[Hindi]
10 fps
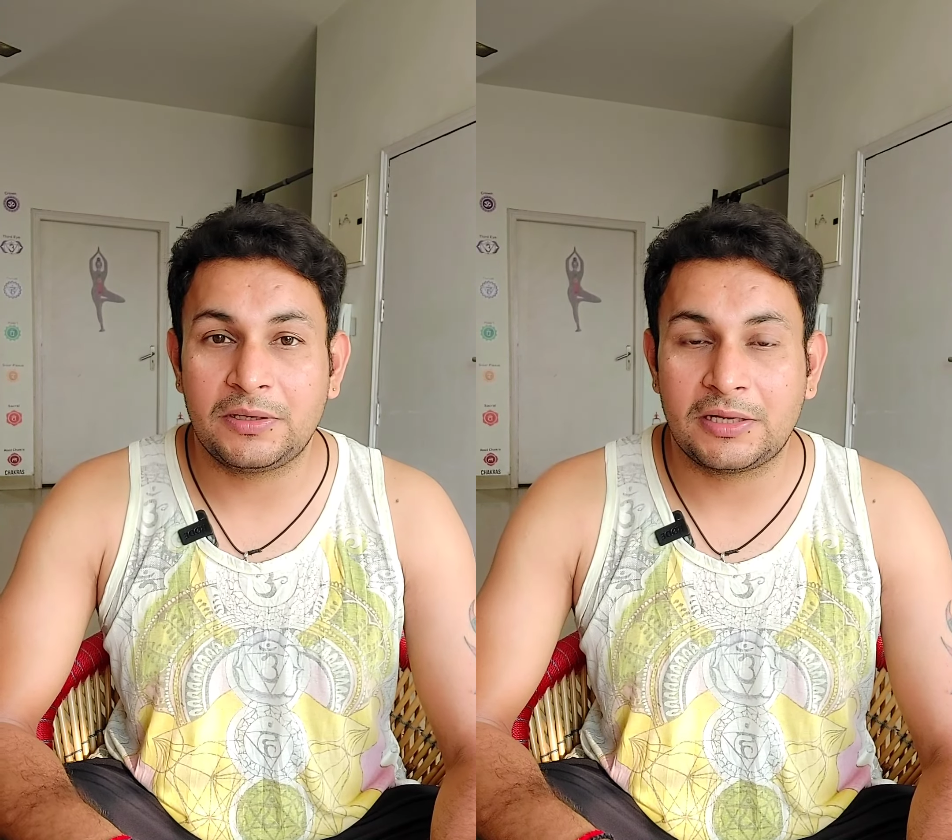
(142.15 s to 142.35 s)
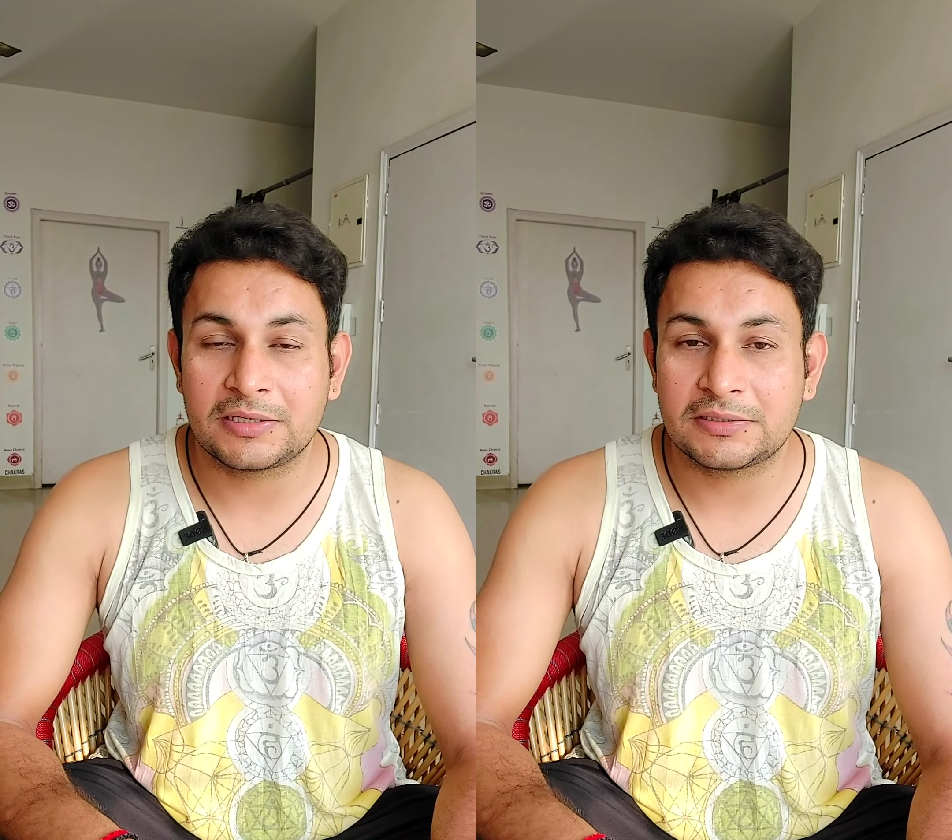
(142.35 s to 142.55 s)

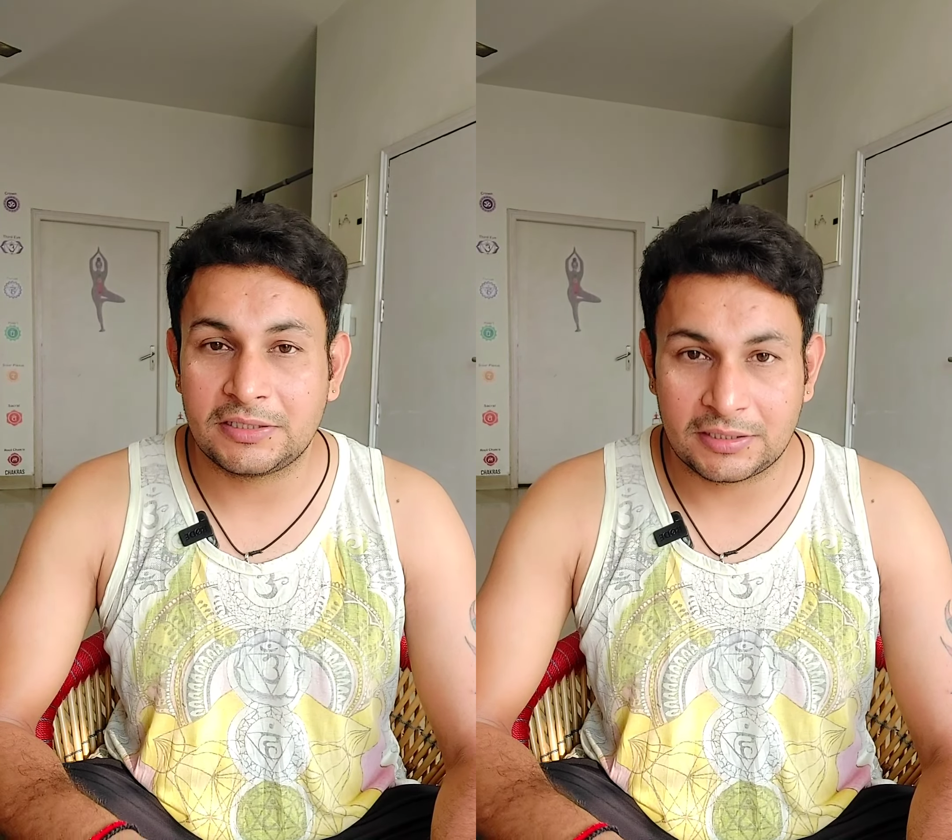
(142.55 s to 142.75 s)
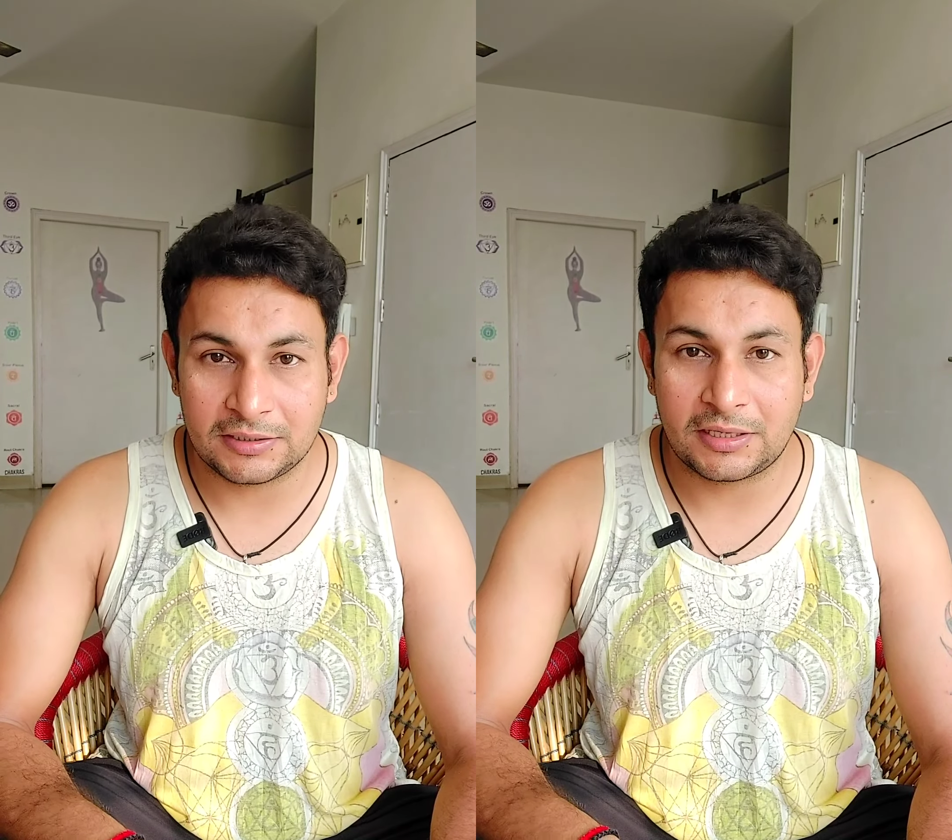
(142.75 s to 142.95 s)
पर ढंग से
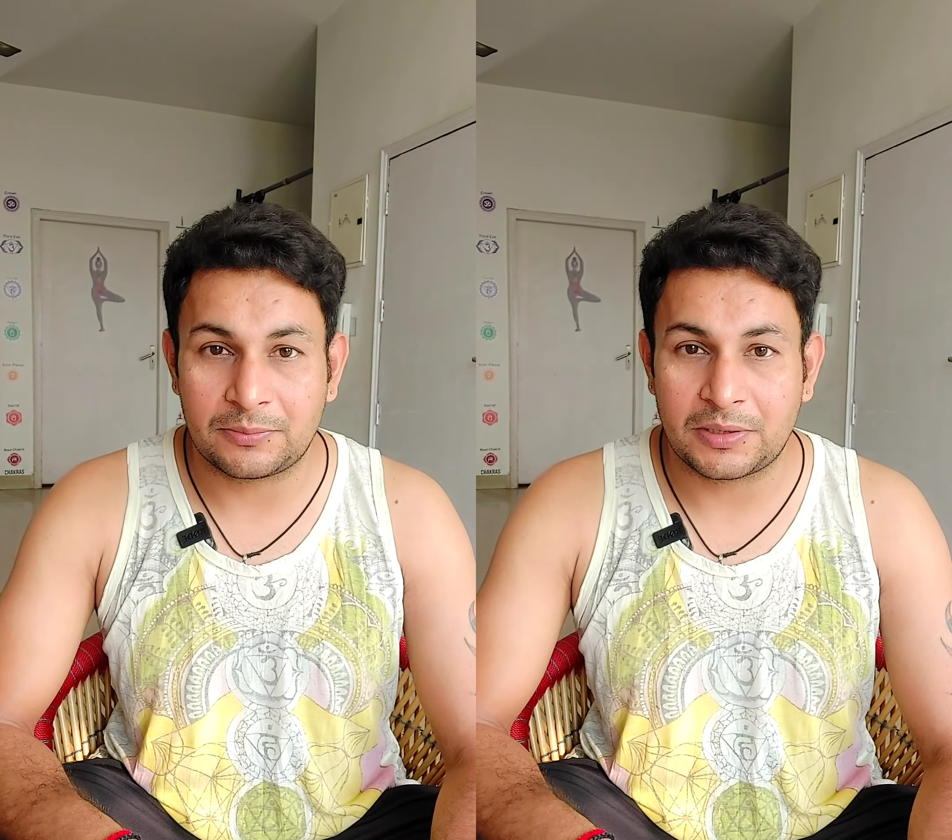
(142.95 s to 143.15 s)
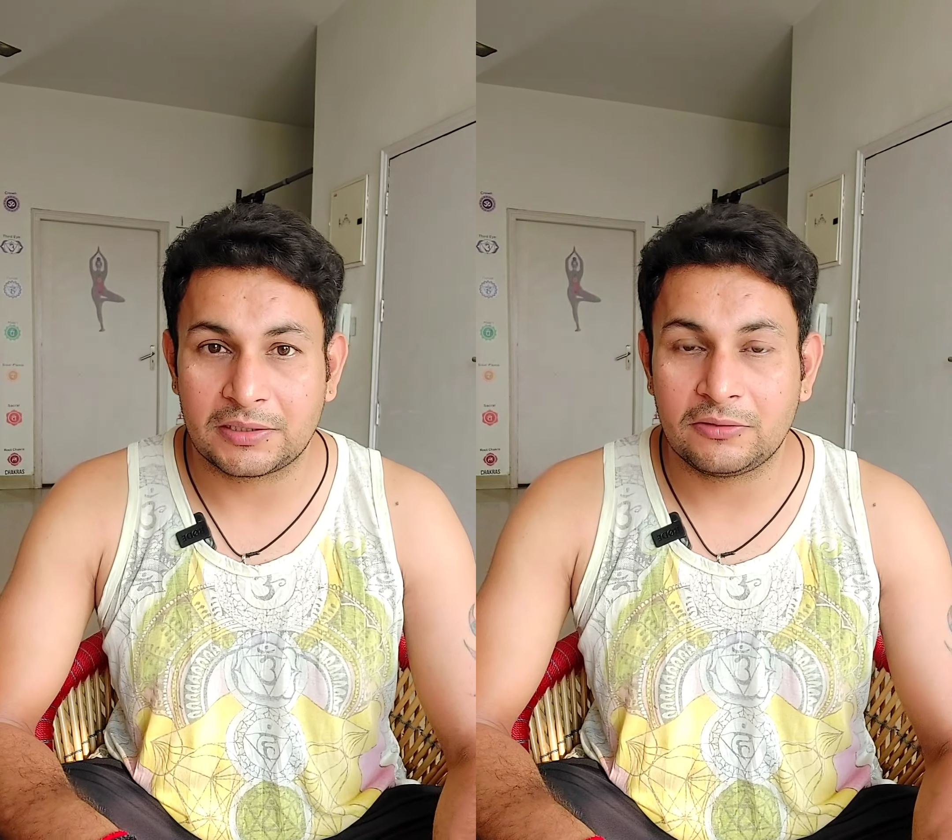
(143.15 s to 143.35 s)
नहीं
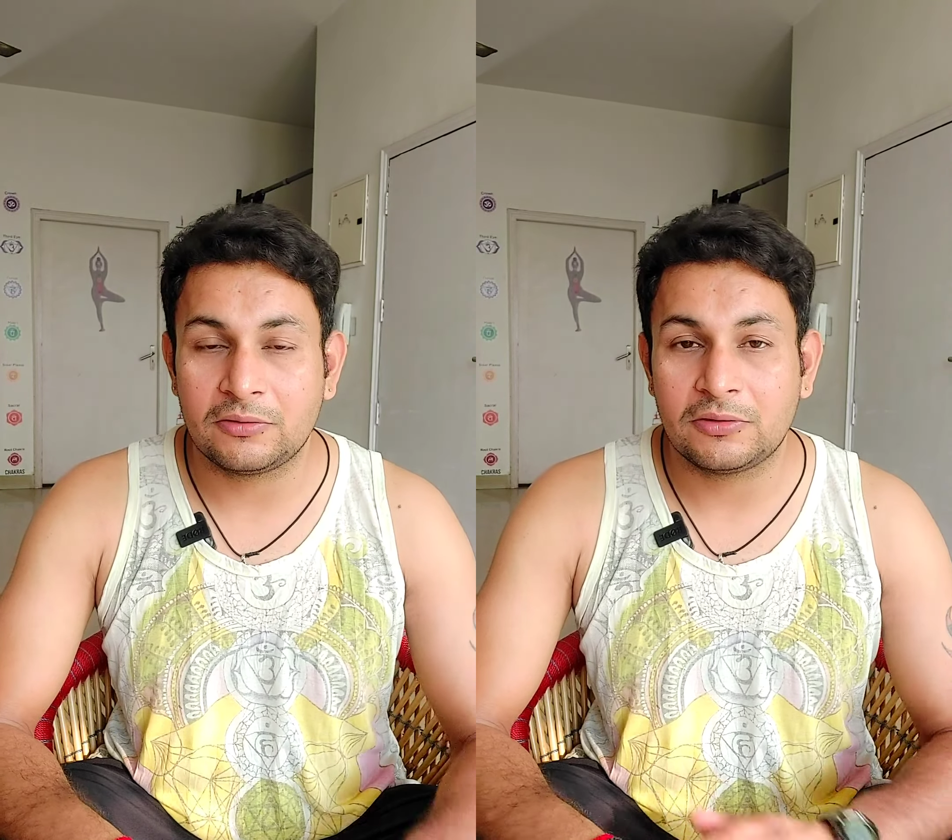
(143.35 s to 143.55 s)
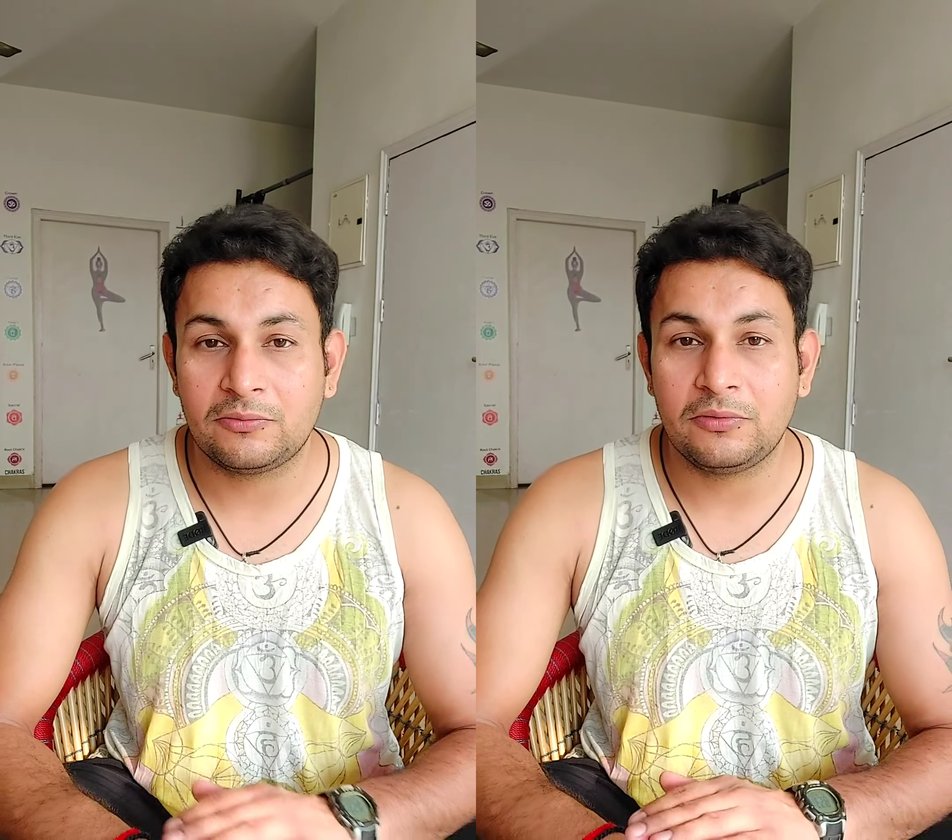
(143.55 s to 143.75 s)
कर पाएंगे
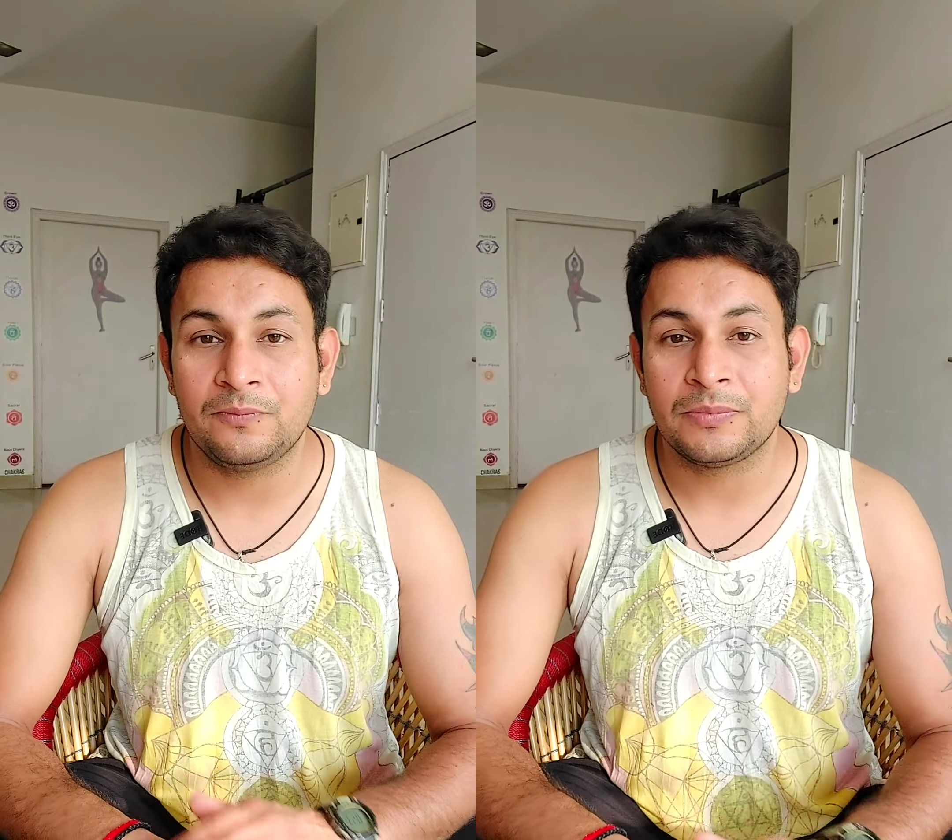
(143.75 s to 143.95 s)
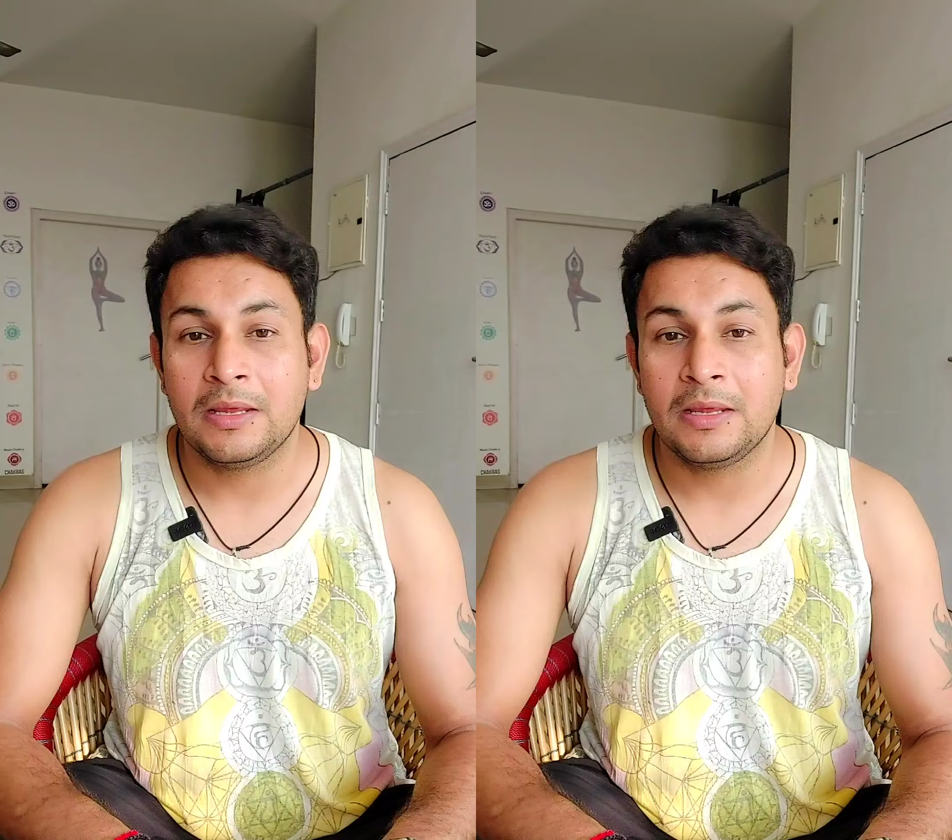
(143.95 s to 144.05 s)
क्योंकि वो